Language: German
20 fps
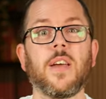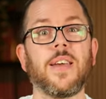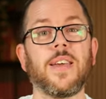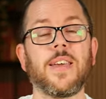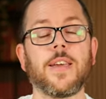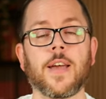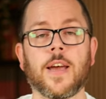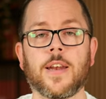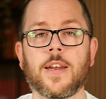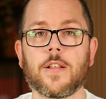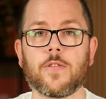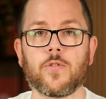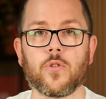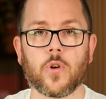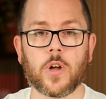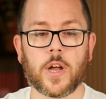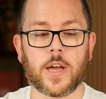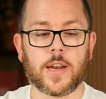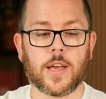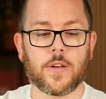Ich kann dazu
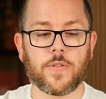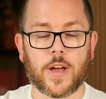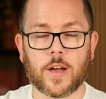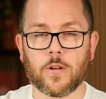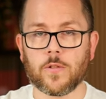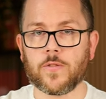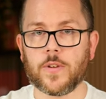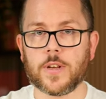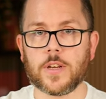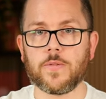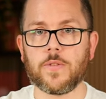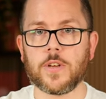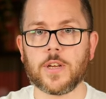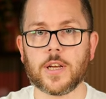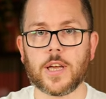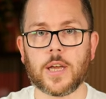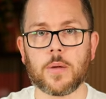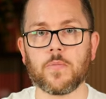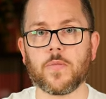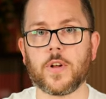noch keine Erfahrungswerte
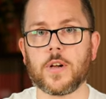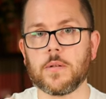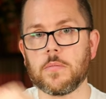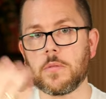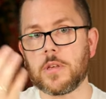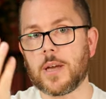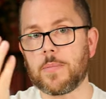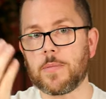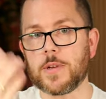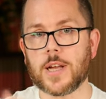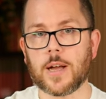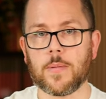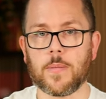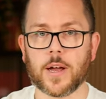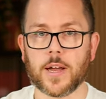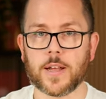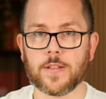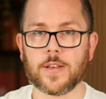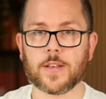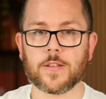wiedergeben, weil ich habe die
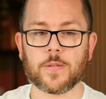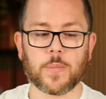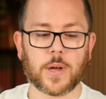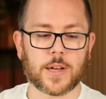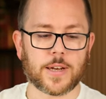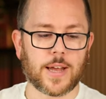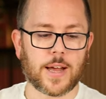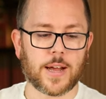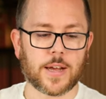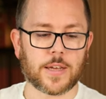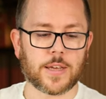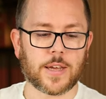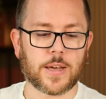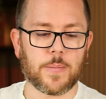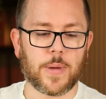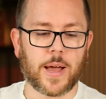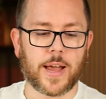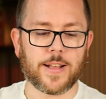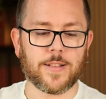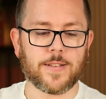Kamera jetzt erst ein paar Tage hier
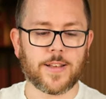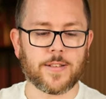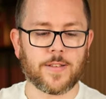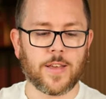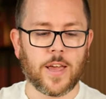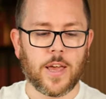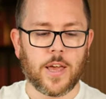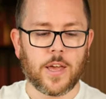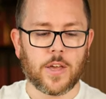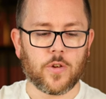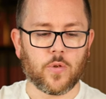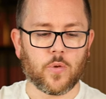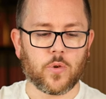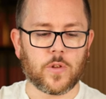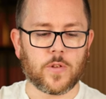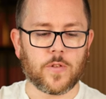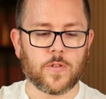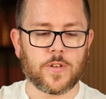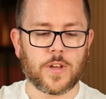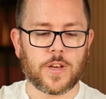im Einsatz. Hier
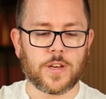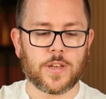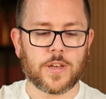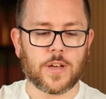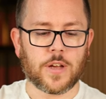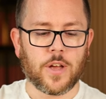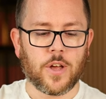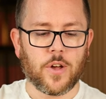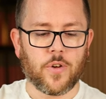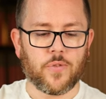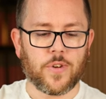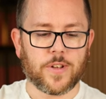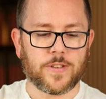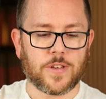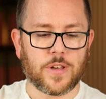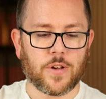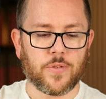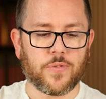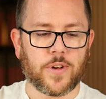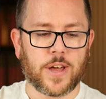unten seht ihr, was
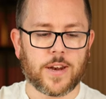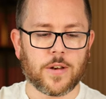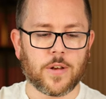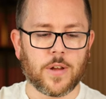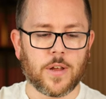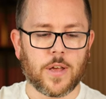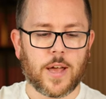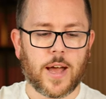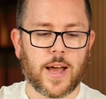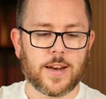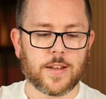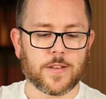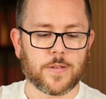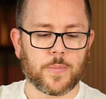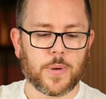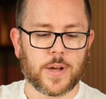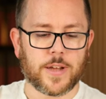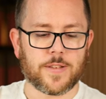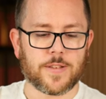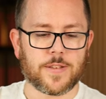hier wann alles
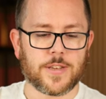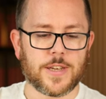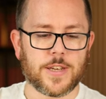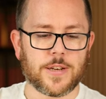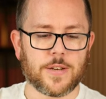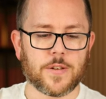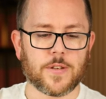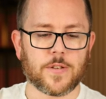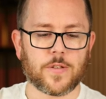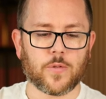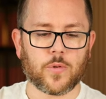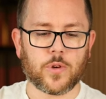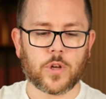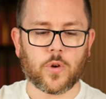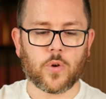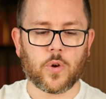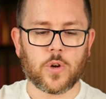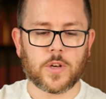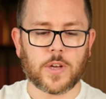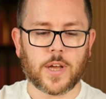passiert ist und
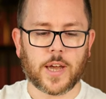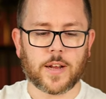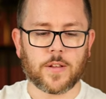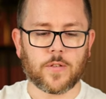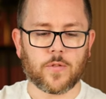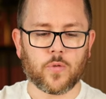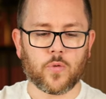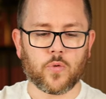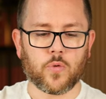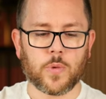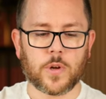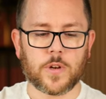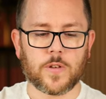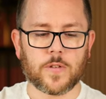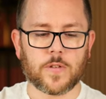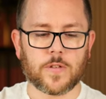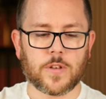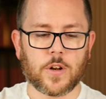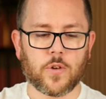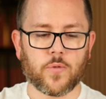ihr könnt direkt so über
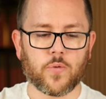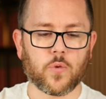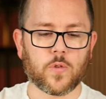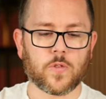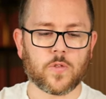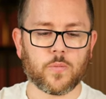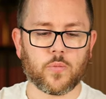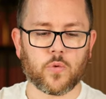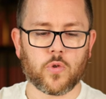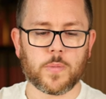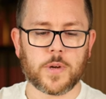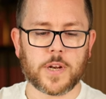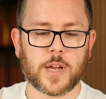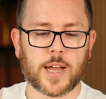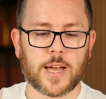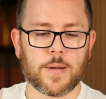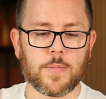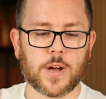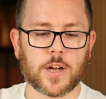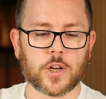dieses Telefonsymbol mit der
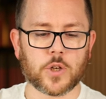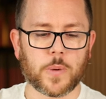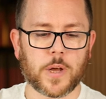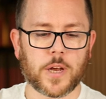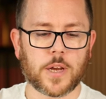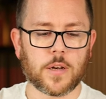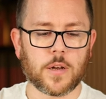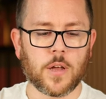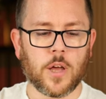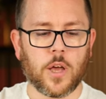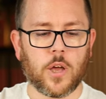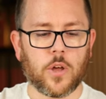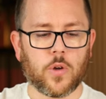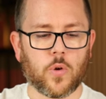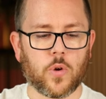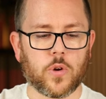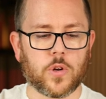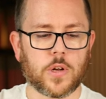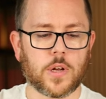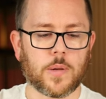Kamera sprechen,
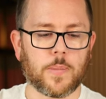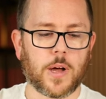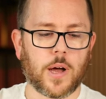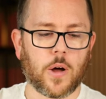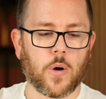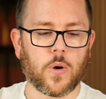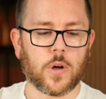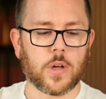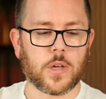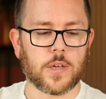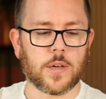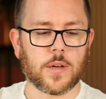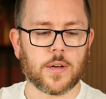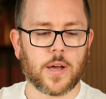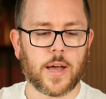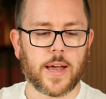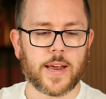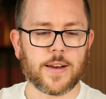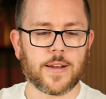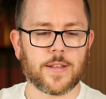könntet aber auch
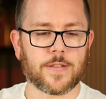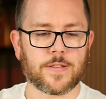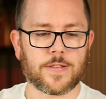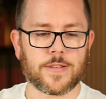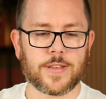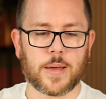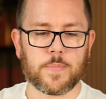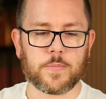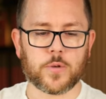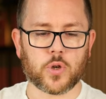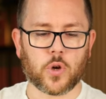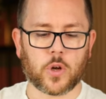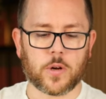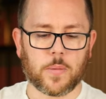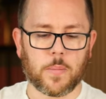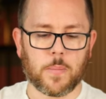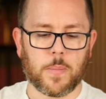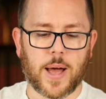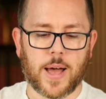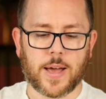hier einen
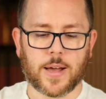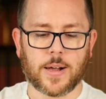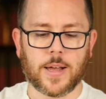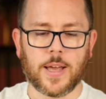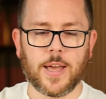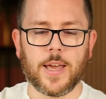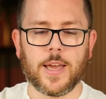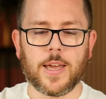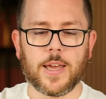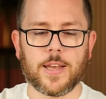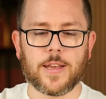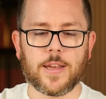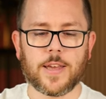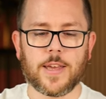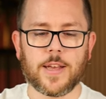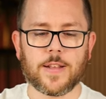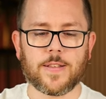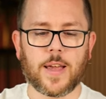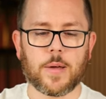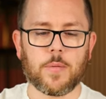Snapshot machen. Ich
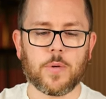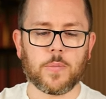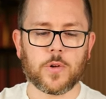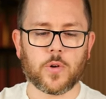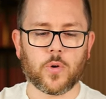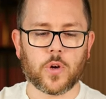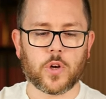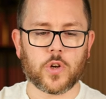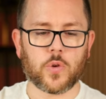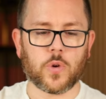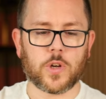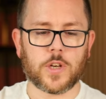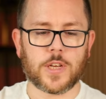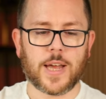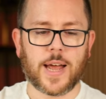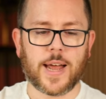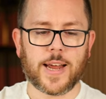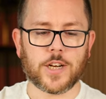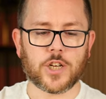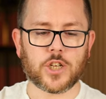gehe jetzt einmal mit euch durch
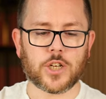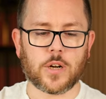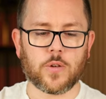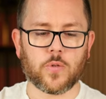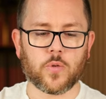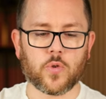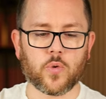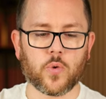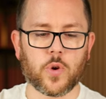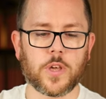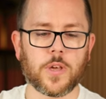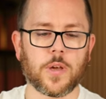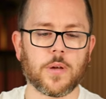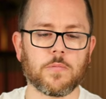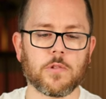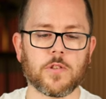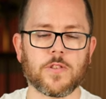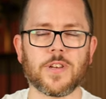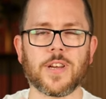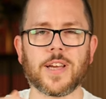die Einstellung durch.
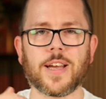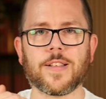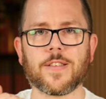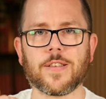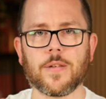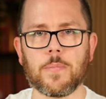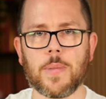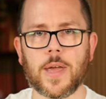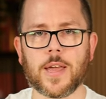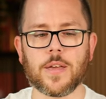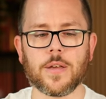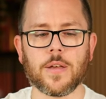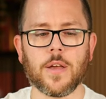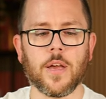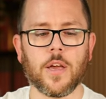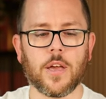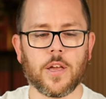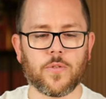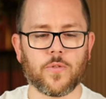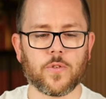Das sind eine ganze Menge.
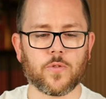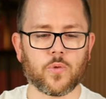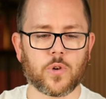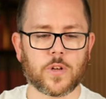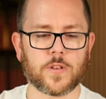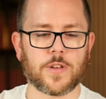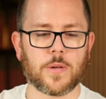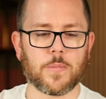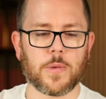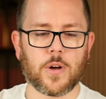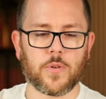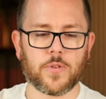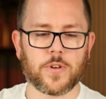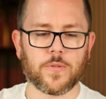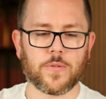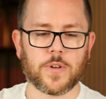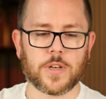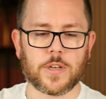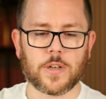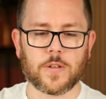Ich versuche das hier mal auf
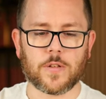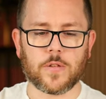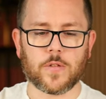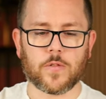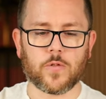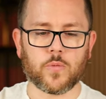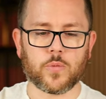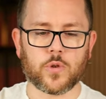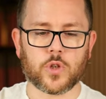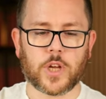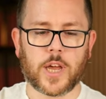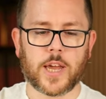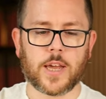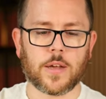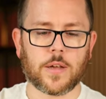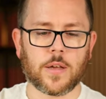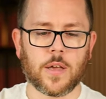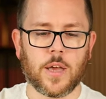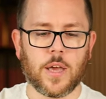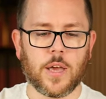die wichtigsten zu
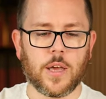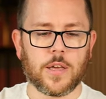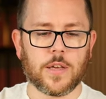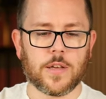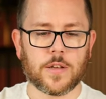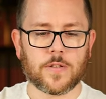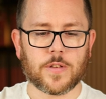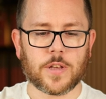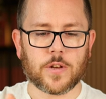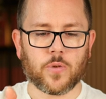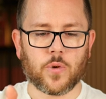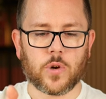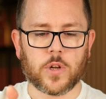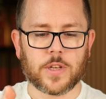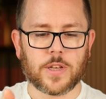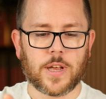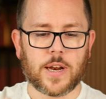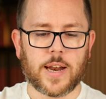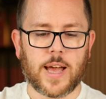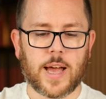beschränken. Hier ist
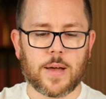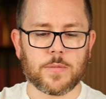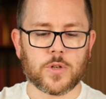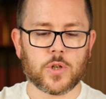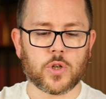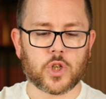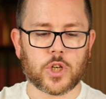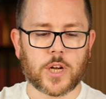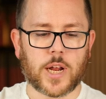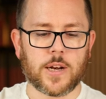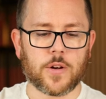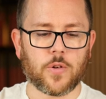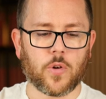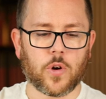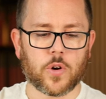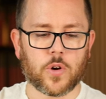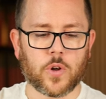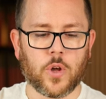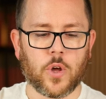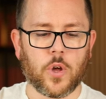natürlich der Name,
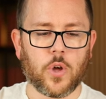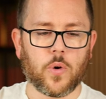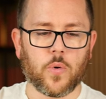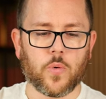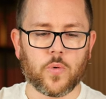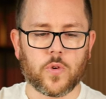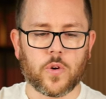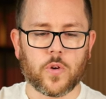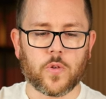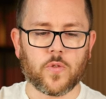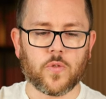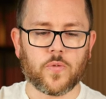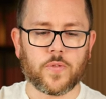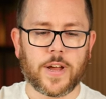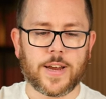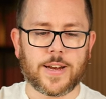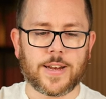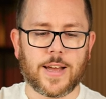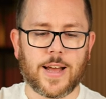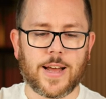Standort und so
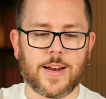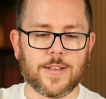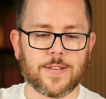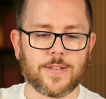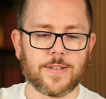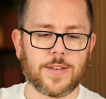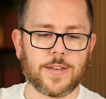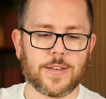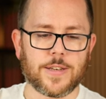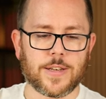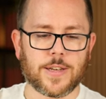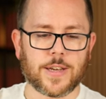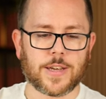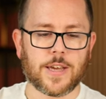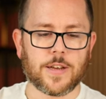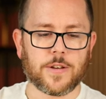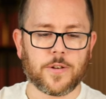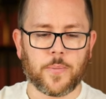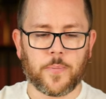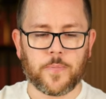weiter alles
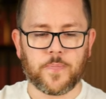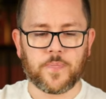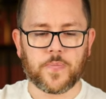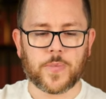integriert.